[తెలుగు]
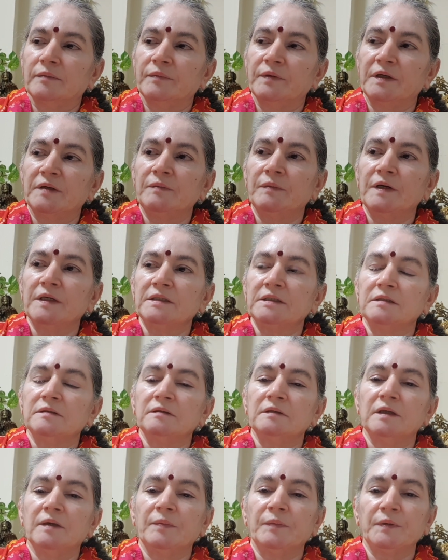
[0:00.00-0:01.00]
బిగ్ బాస్
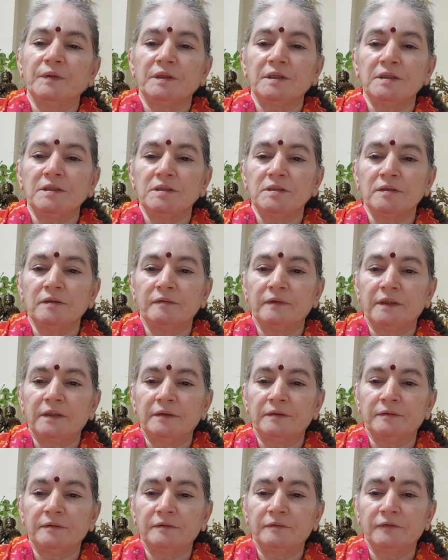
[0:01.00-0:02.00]
ఎప్పటి నుంచో
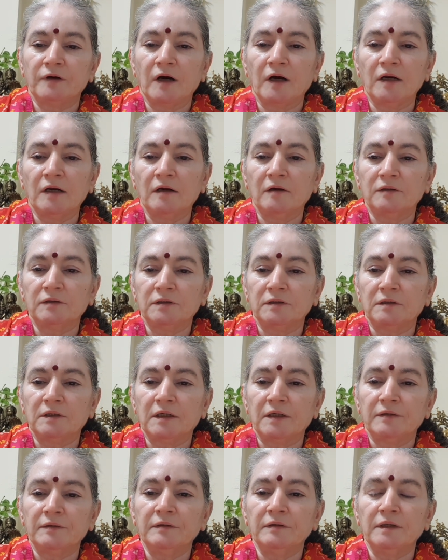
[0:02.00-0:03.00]
వాడు ఫాలో
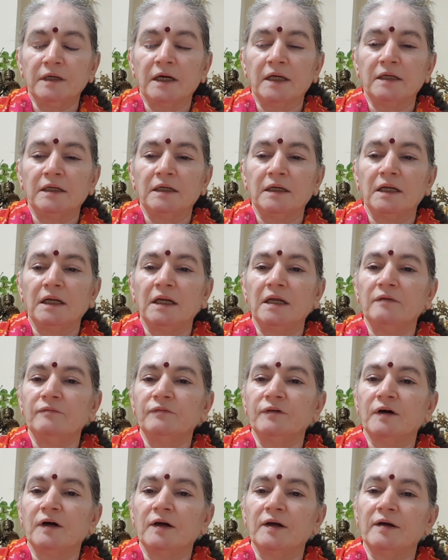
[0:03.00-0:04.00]
అవుతున్నాడు కానీ నేనేం
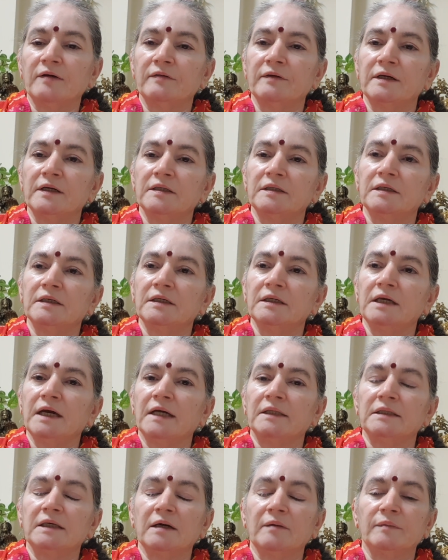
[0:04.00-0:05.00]
ఫాలో అవ్వలేదని
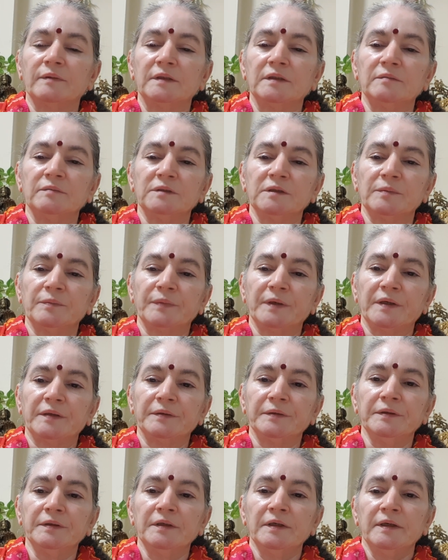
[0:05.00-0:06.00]
అది అబద్ధం
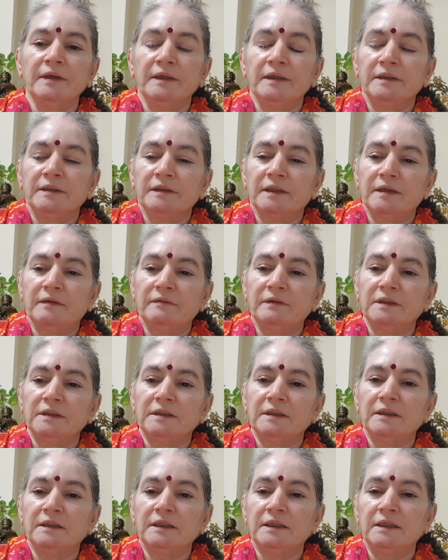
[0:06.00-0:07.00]
చెప్పాడు
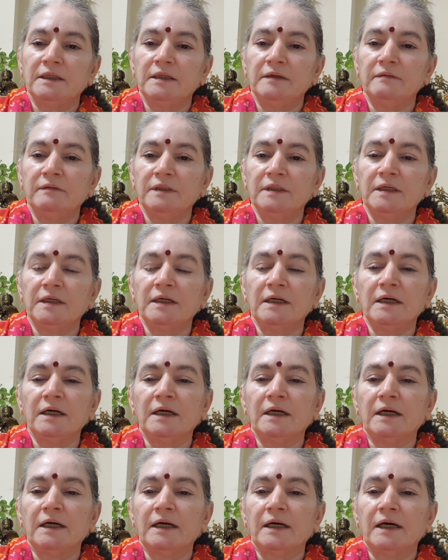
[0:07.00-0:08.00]
తర్వాత ఈ ఈ విధంగా
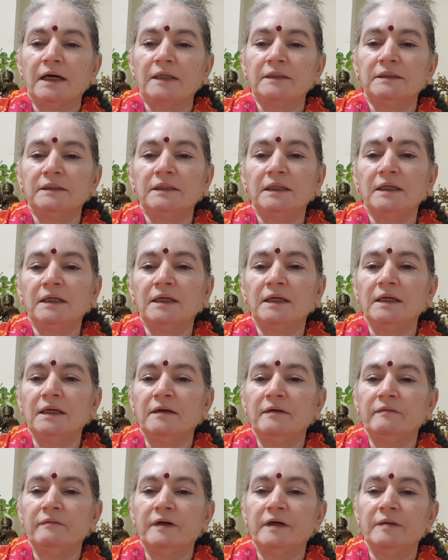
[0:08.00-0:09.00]
అందరికీ
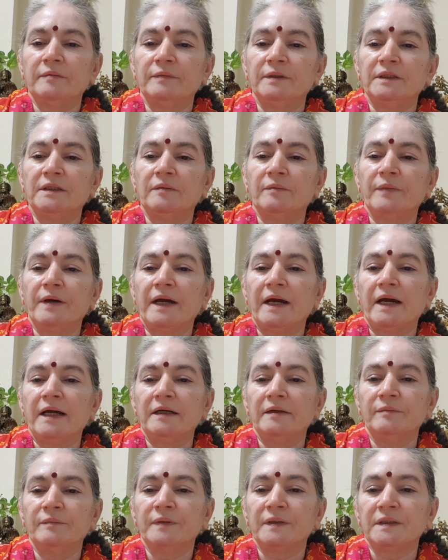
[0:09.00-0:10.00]
వాడి మీద
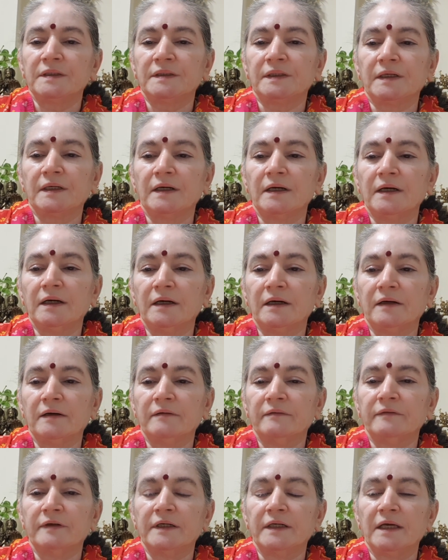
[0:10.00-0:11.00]
బ్యాడ్ ఇంప్రెషన్గా
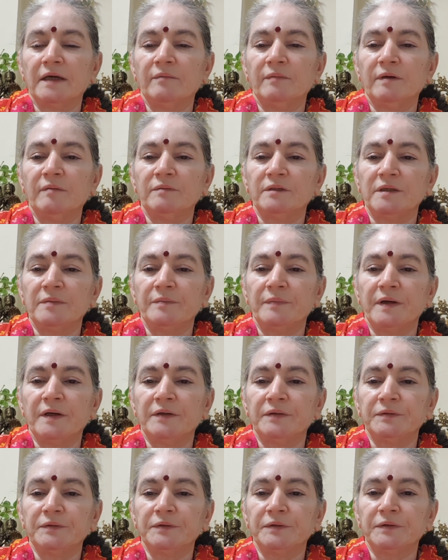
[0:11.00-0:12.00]
వాడు ఏమేమి
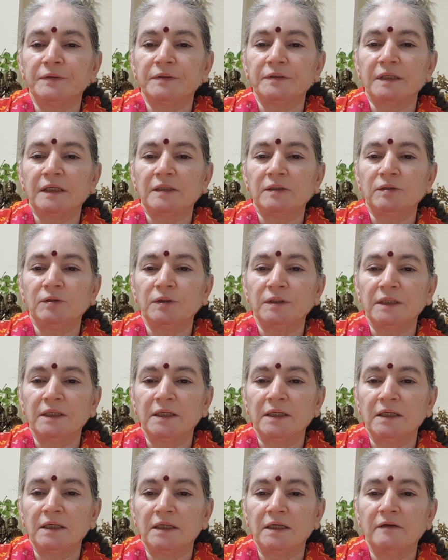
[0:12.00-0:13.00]
చెప్పాడు తనతోటి
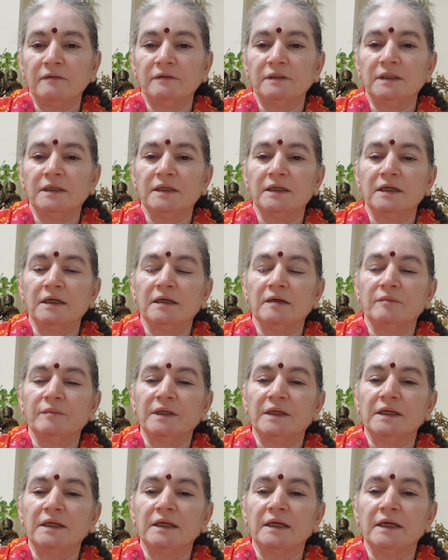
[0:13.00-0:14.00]
ఏ విధంగా
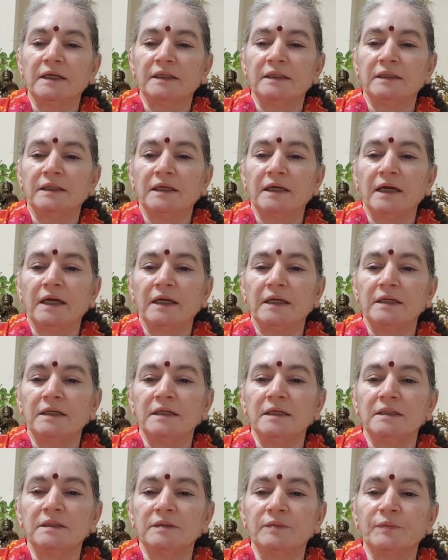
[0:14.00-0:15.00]
మింగిల్ అయింది
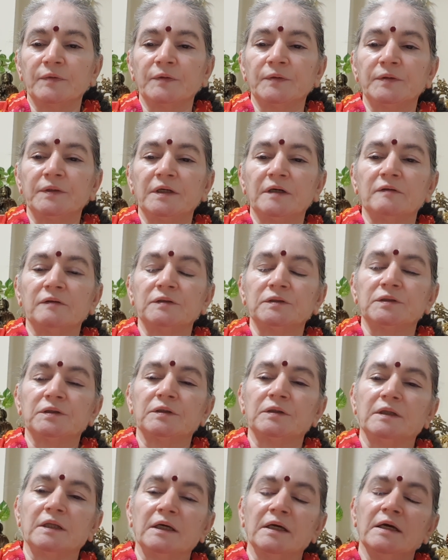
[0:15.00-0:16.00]
అవన్నీ చెప్పుకుంటా
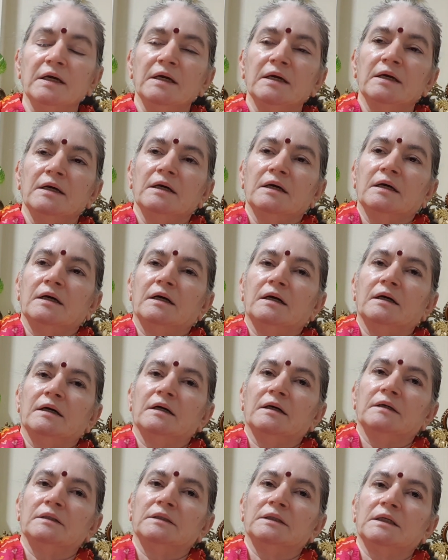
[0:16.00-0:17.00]
వస్తుంది
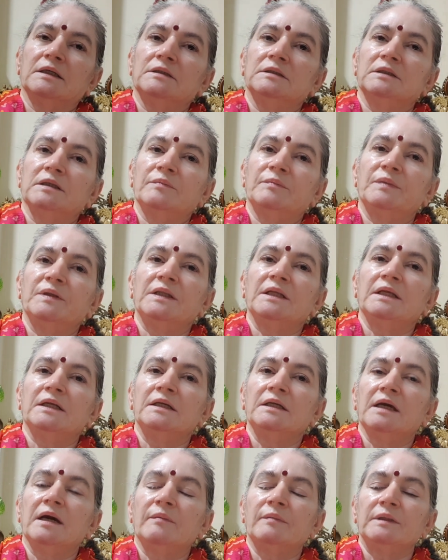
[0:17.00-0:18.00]
తను చెప్పింది
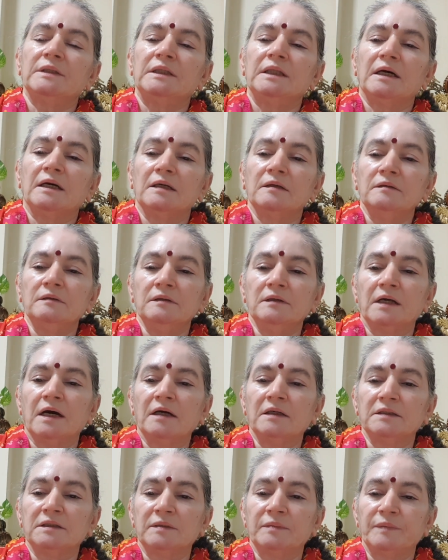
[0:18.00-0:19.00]
అన్ని అబద్ధాలు
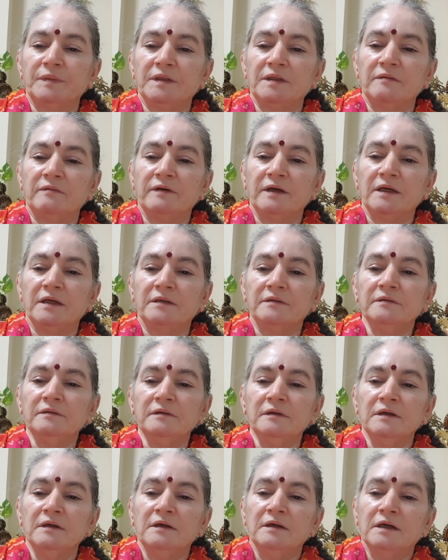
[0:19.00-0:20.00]
నాకు చెప్పింది వేరు
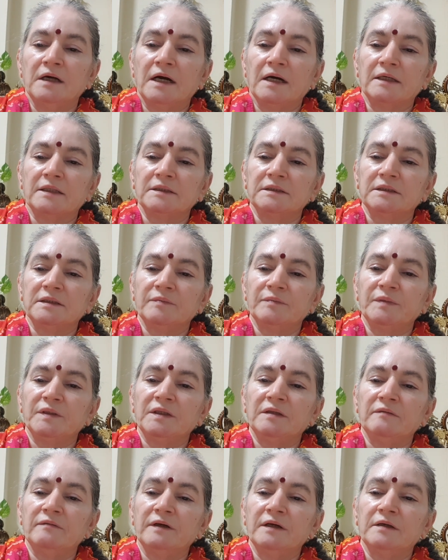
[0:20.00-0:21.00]
అక్కడ
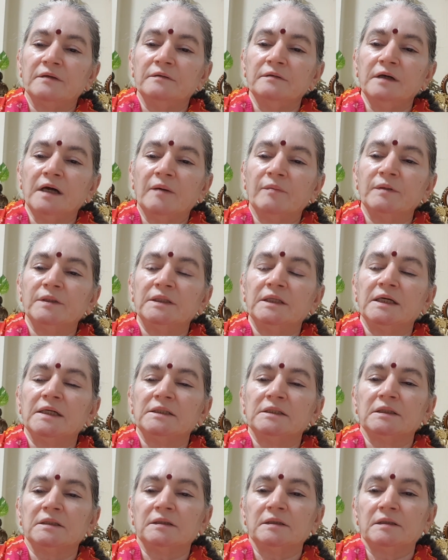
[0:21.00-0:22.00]
చెప్పింది వేరు
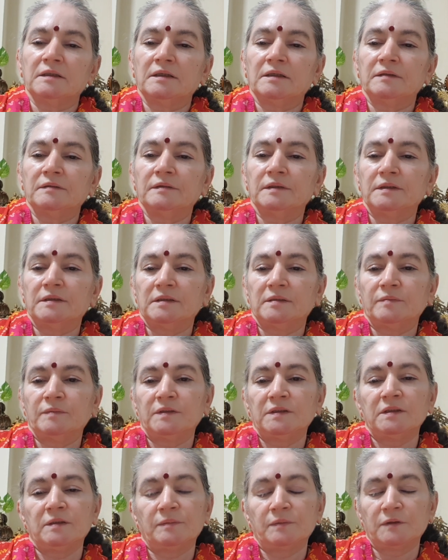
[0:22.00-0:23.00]
అబద్ధాలు చేస్తున్నాడు అని
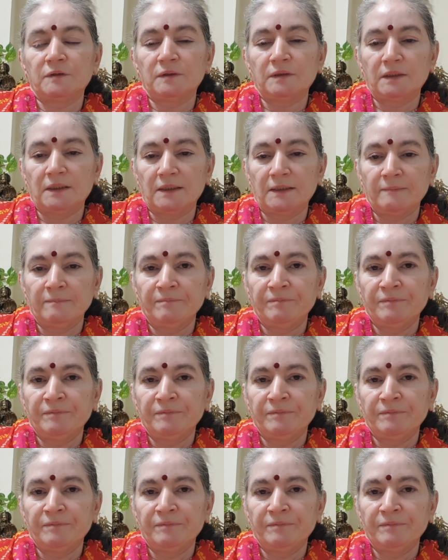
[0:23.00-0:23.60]
చెప్పి చెప్తుంది